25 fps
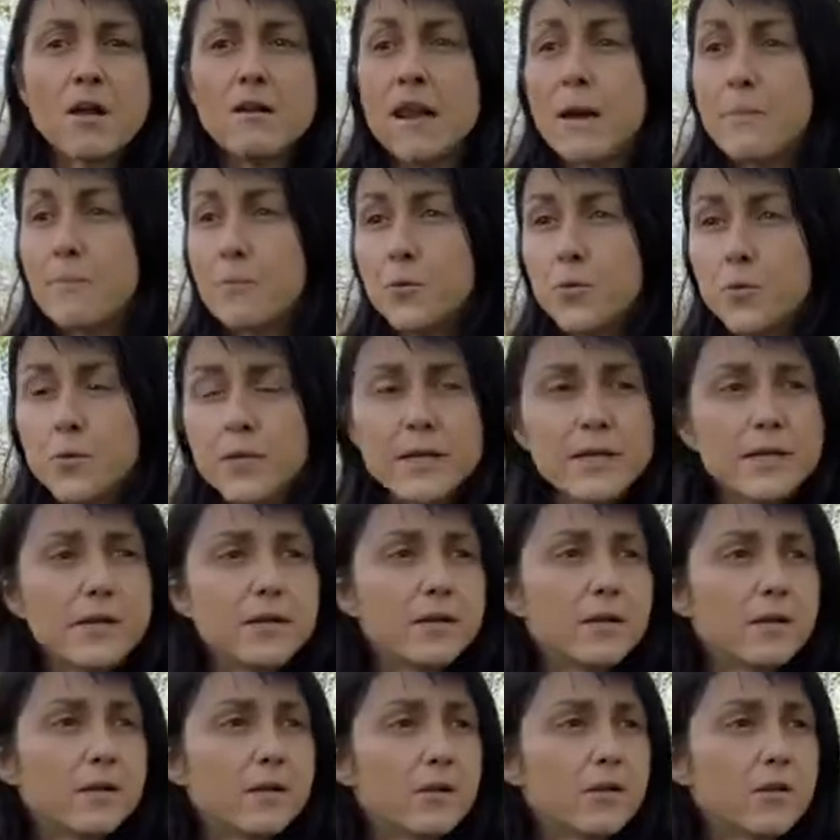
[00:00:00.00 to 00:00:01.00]
la
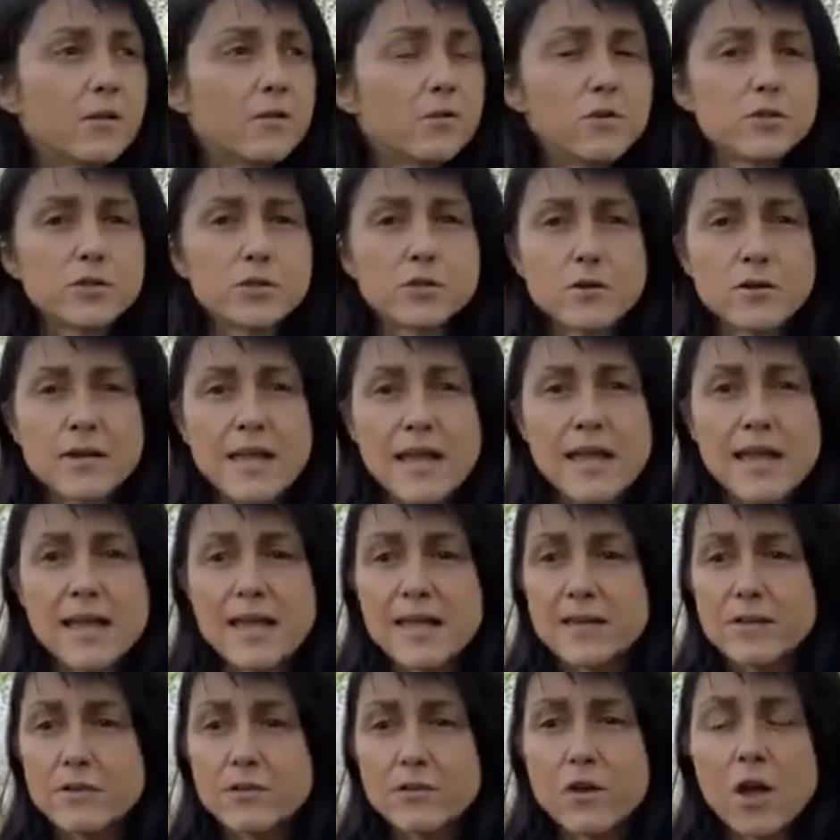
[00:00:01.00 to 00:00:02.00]
pluie, le
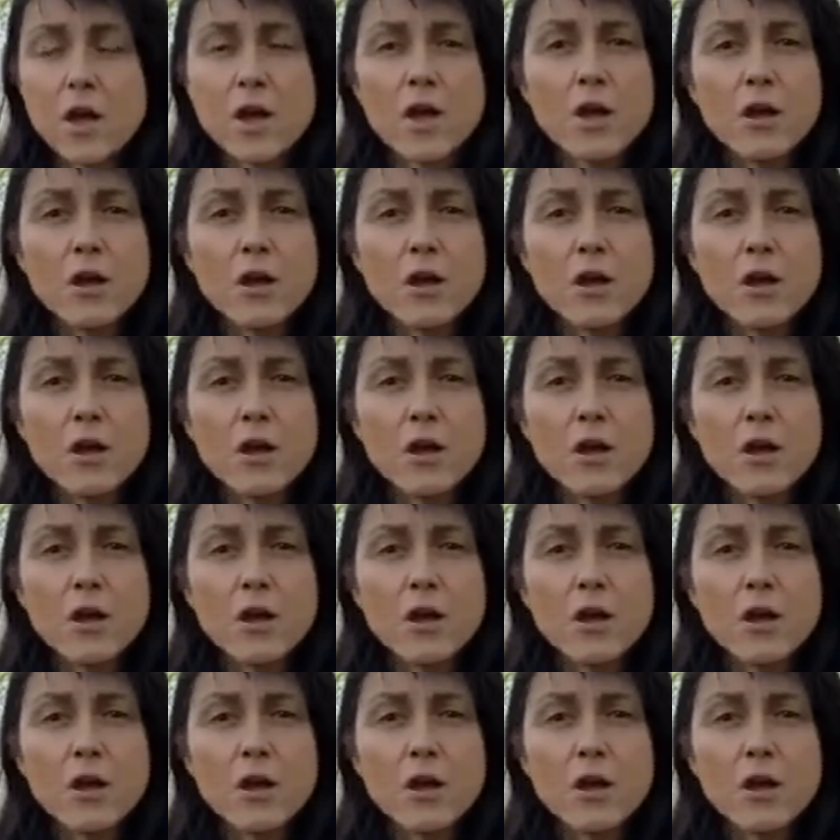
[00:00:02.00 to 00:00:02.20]
soleil,